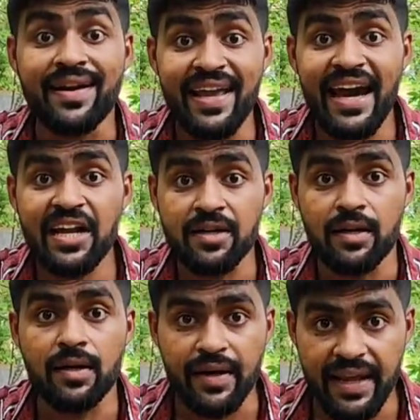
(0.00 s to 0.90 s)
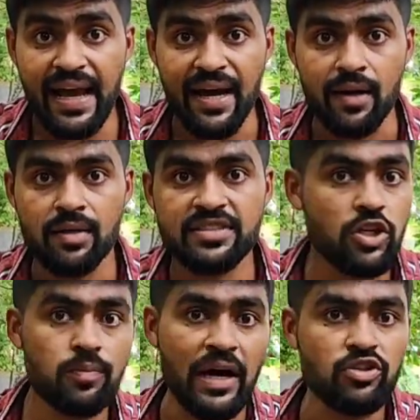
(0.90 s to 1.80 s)
রেয়ার রেয়ার
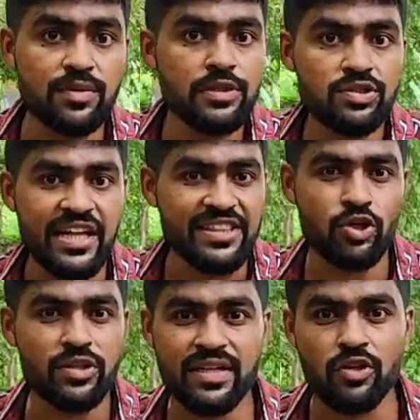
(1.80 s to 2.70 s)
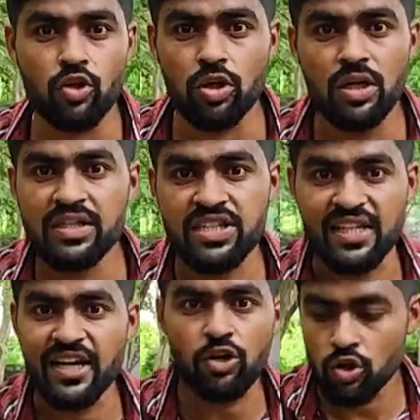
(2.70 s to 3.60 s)
যেরকম মানুষের মধ্যে সেতি রোগটা কোনো
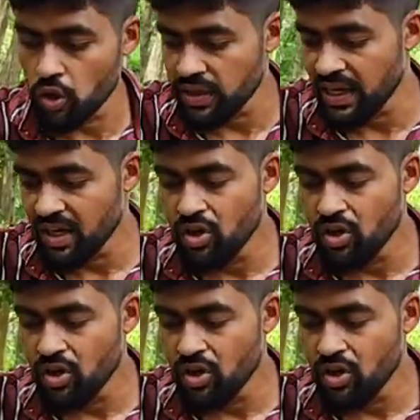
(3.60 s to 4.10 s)
সাধারণ রোগ না